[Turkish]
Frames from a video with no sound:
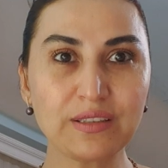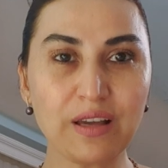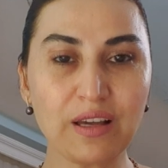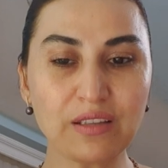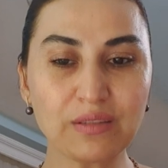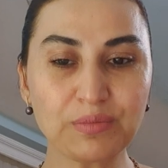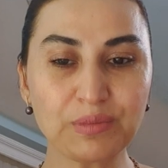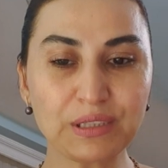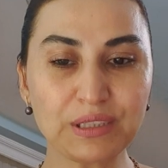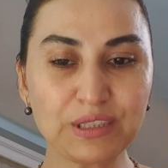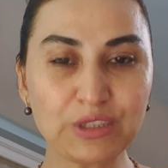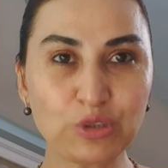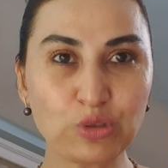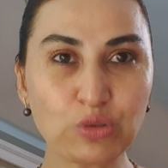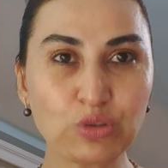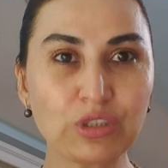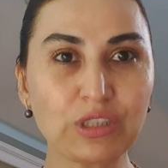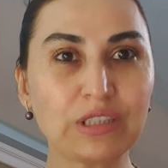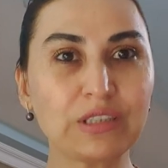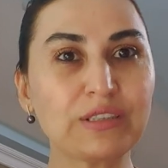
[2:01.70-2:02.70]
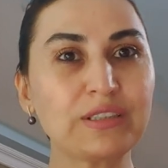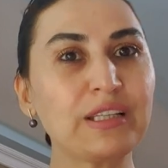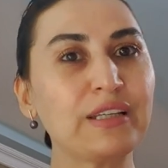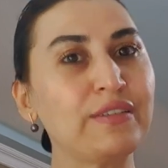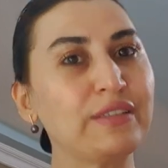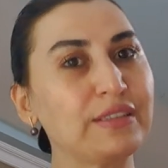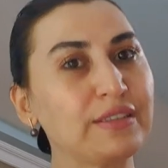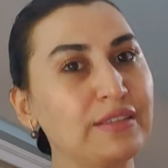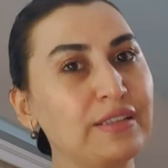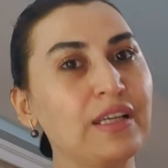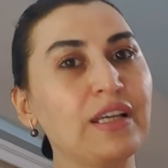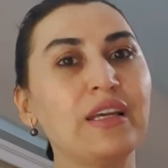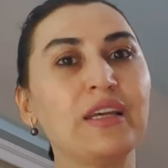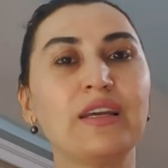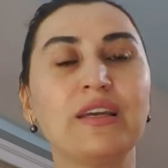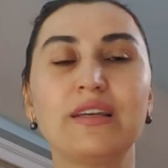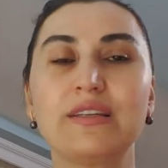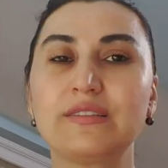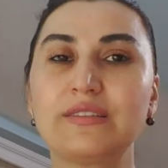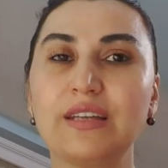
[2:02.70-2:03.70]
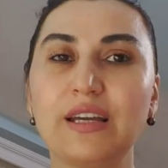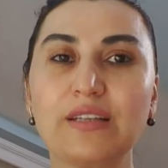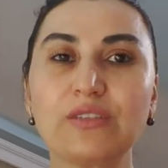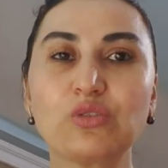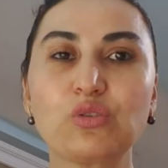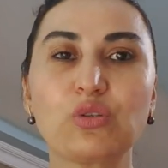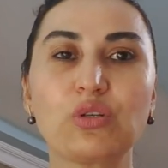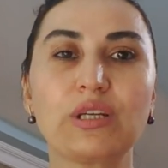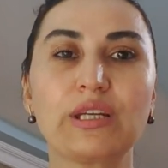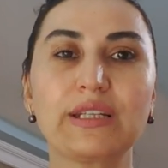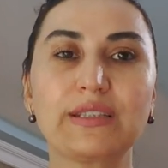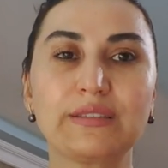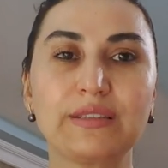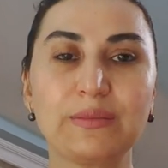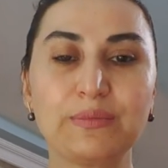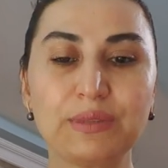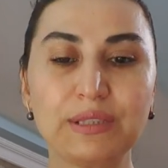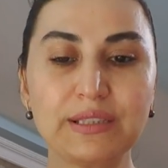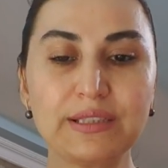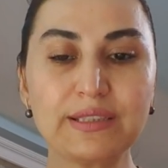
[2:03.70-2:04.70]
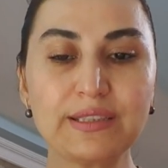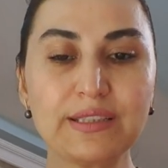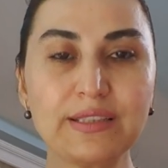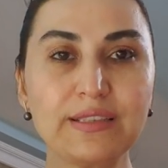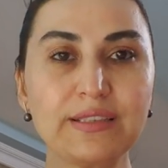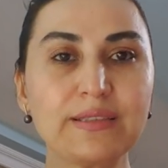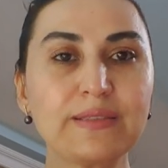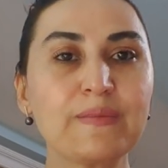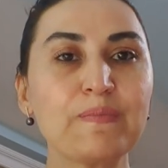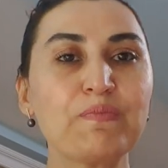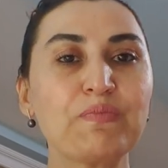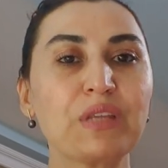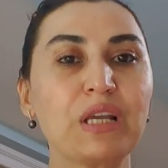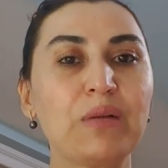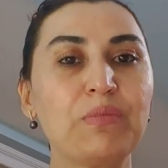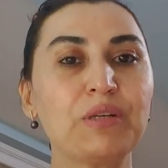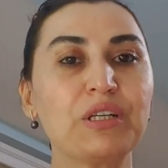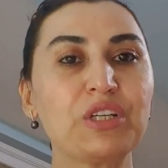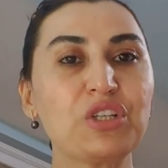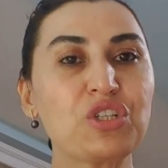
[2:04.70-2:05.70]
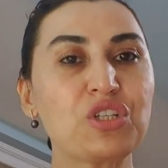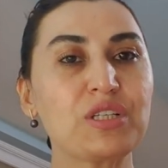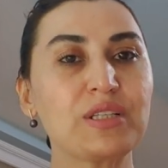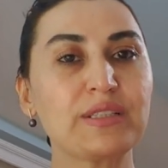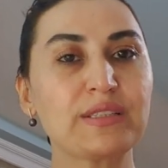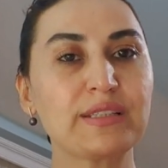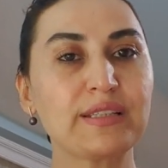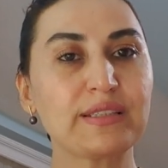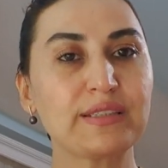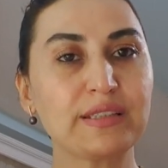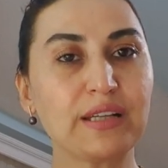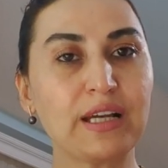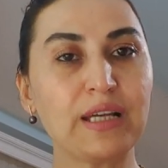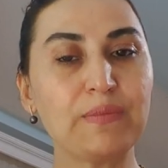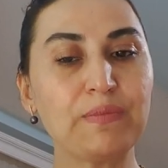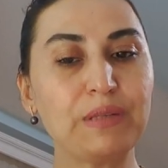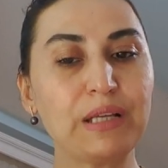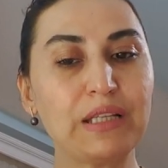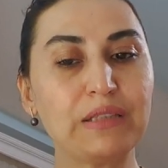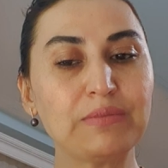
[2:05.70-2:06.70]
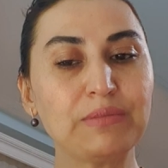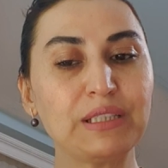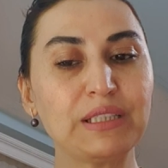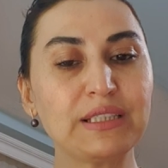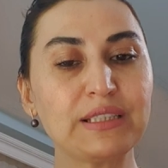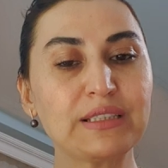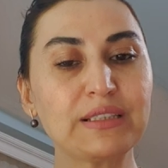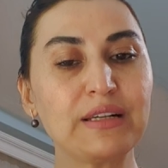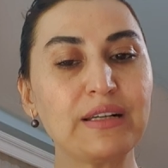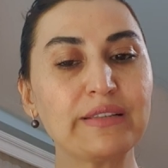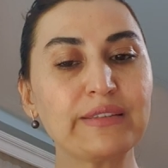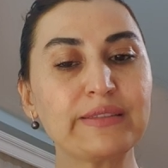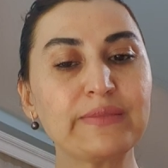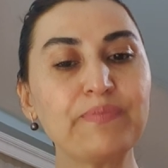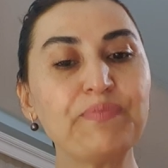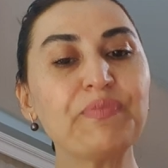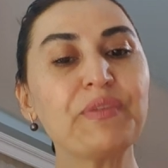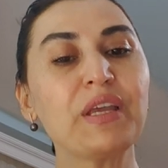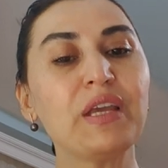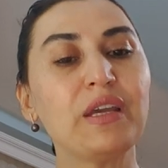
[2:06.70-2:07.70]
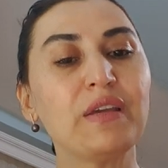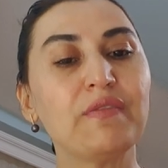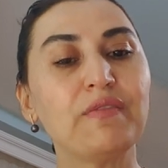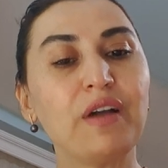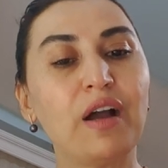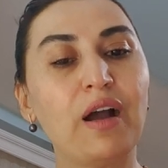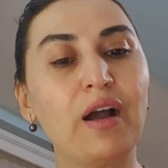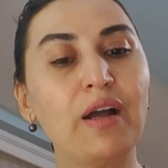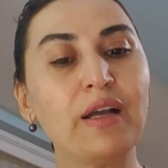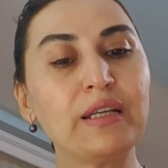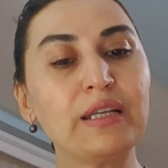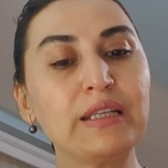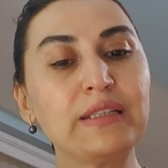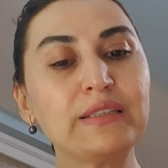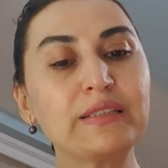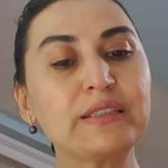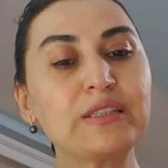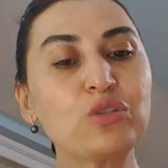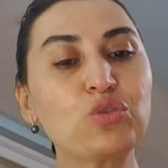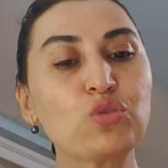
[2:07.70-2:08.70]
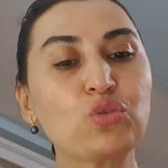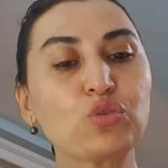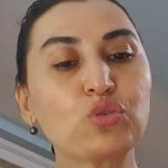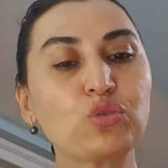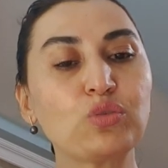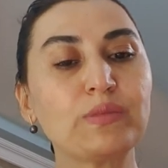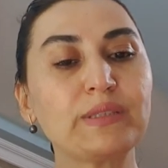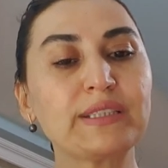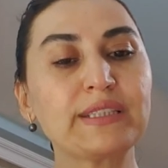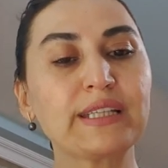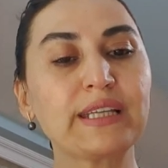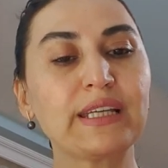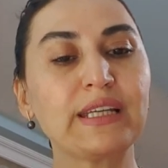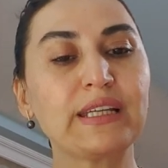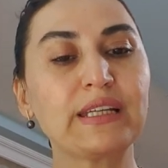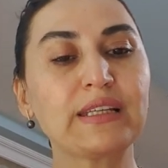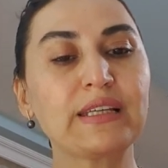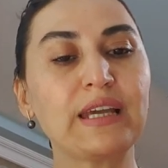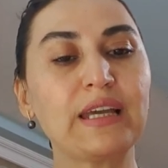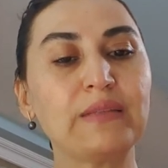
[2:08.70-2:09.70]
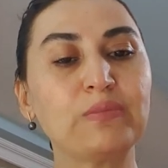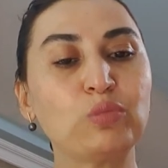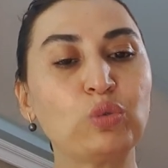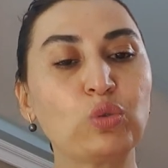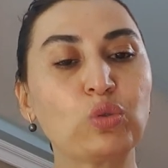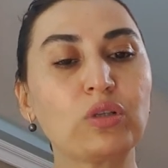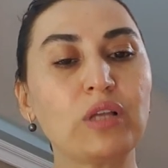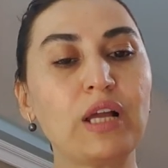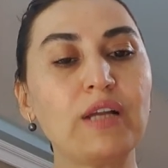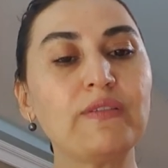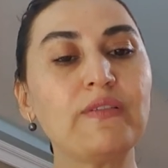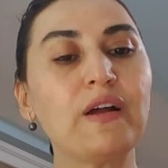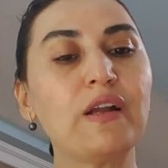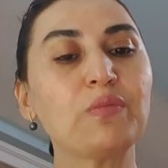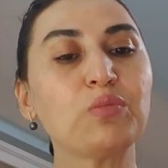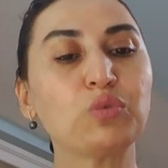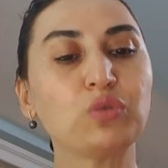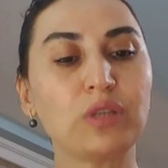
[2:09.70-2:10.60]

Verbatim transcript: dağıtmak istiyorsanız evet tiyatroya gidebilirsiniz ama işinize sahiplenmeniz lazım ve ailenizde çözülmesi gereken mülkler var.